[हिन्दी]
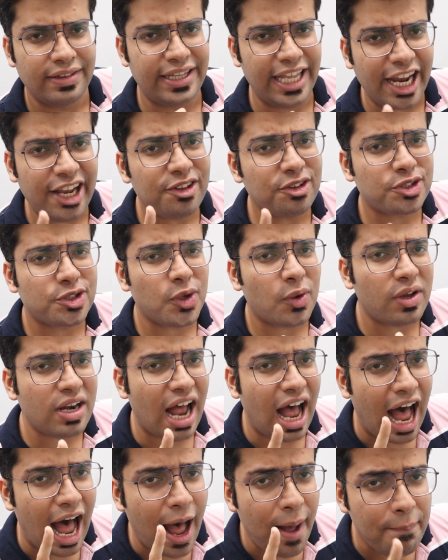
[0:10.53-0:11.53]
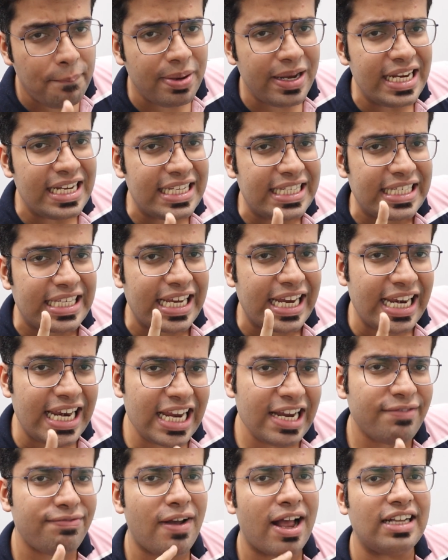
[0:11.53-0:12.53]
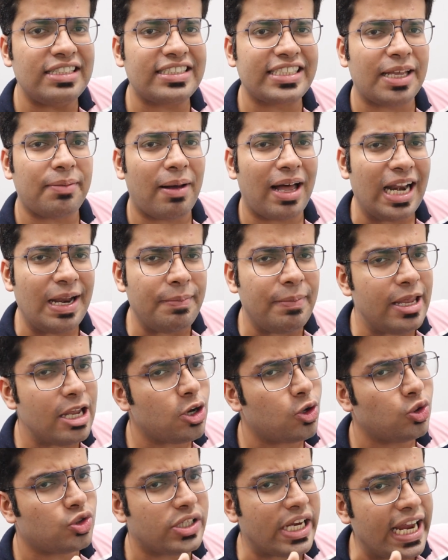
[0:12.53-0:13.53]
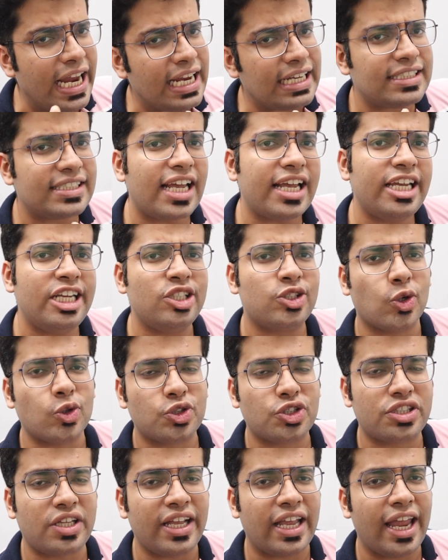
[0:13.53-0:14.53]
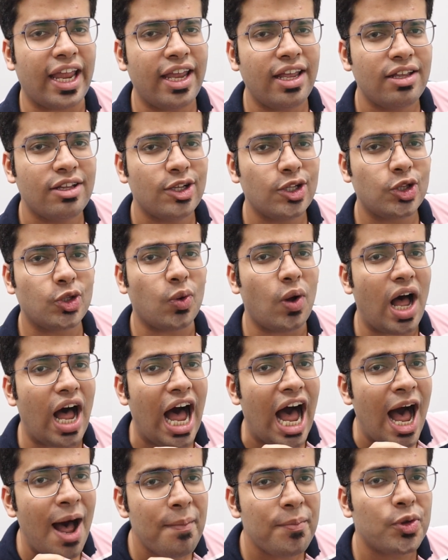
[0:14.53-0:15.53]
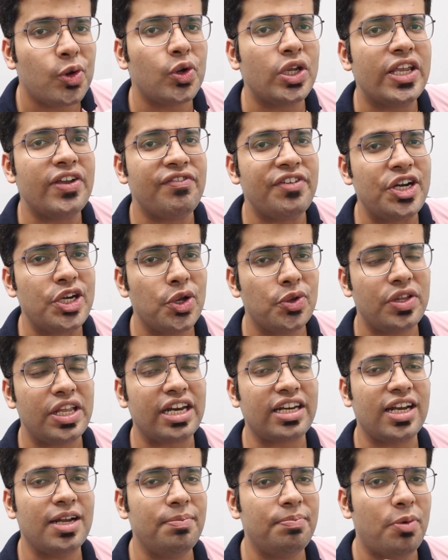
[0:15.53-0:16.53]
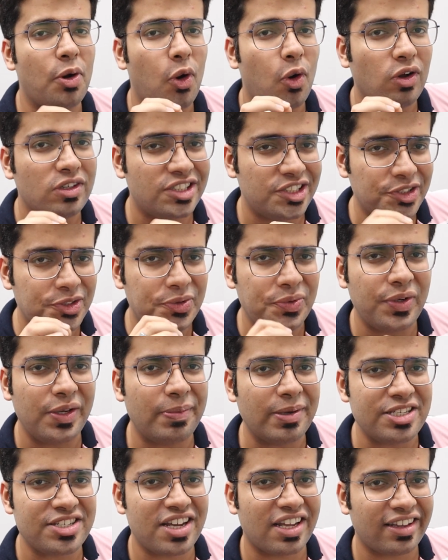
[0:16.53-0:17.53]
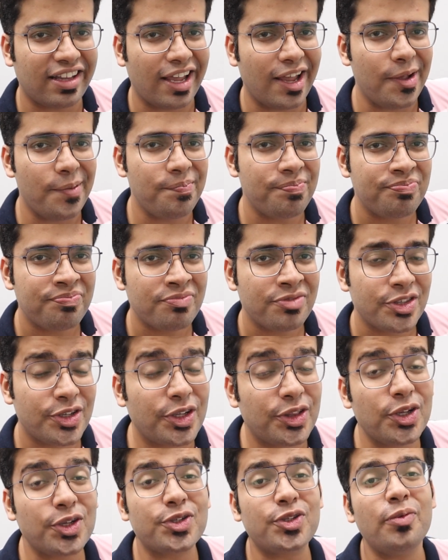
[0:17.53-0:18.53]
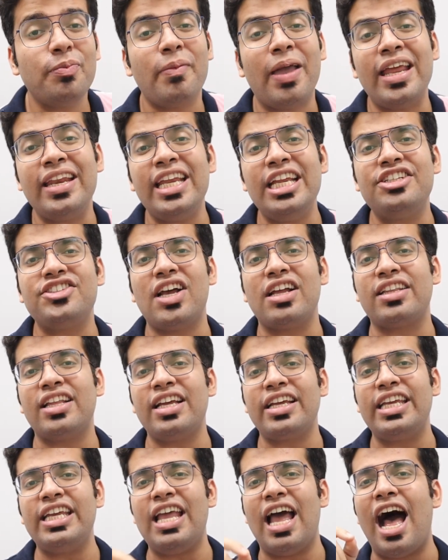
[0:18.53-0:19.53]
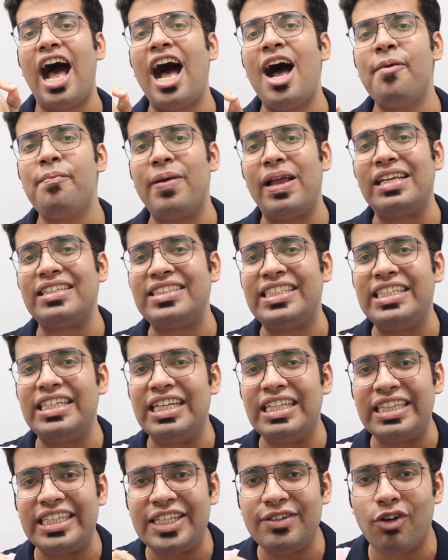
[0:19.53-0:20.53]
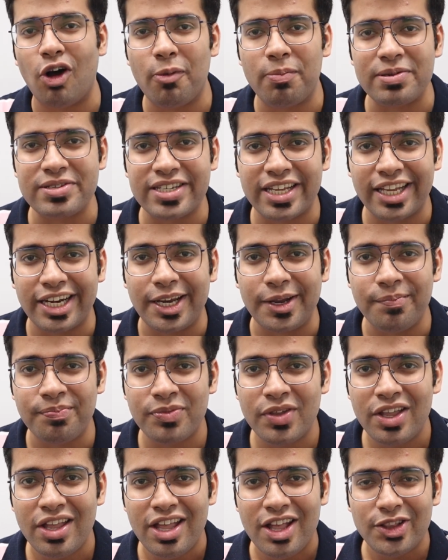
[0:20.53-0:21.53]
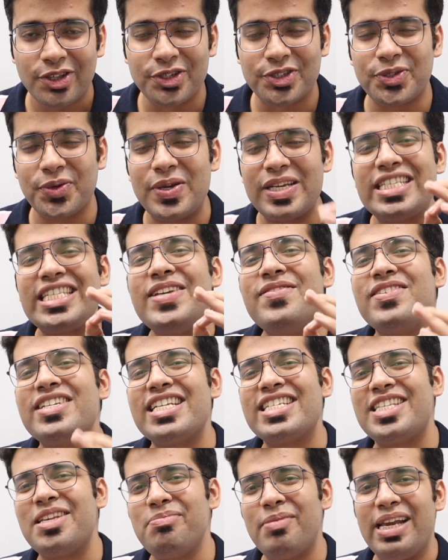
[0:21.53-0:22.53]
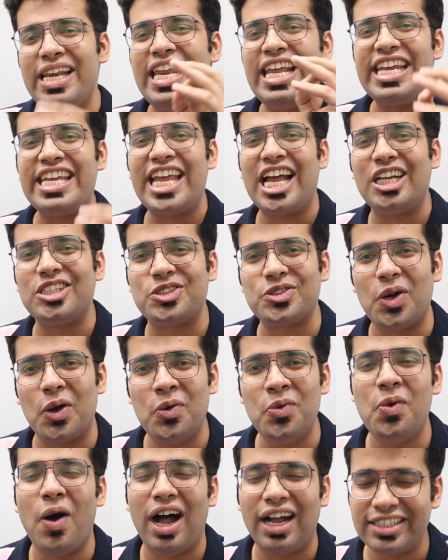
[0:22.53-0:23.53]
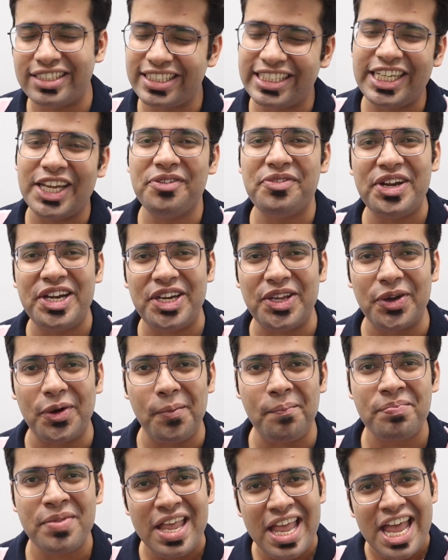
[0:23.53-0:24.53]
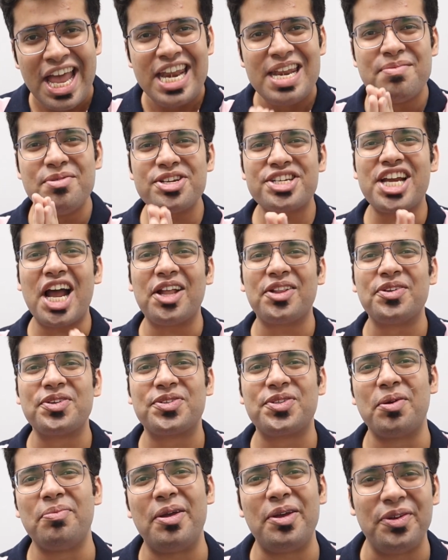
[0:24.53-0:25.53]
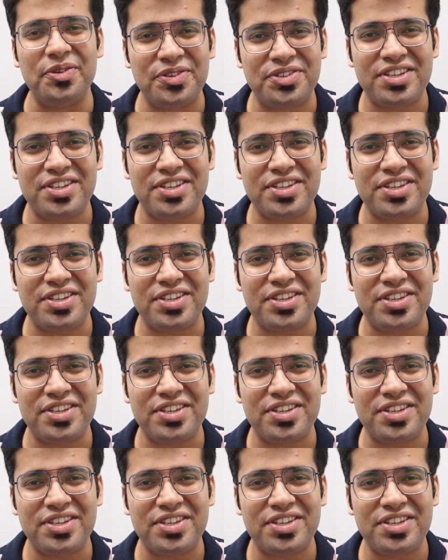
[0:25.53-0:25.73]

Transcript: देखिए दोस्तों अगर आप भी सीलिंग फैंस के बारे में कुछ ऐसा ही सोचते हैं तो आपको ये वीडियो देखना बहुत जरूरी बन जाता है ये दोस्तों मैं नहीं चाहता कि आप ऐसी गलती वापस करें दोस्तों इसी वजह से मैं लेके आ चुका हूं आज की ये वीडियो नमस्कार दोस्तों मैं हूं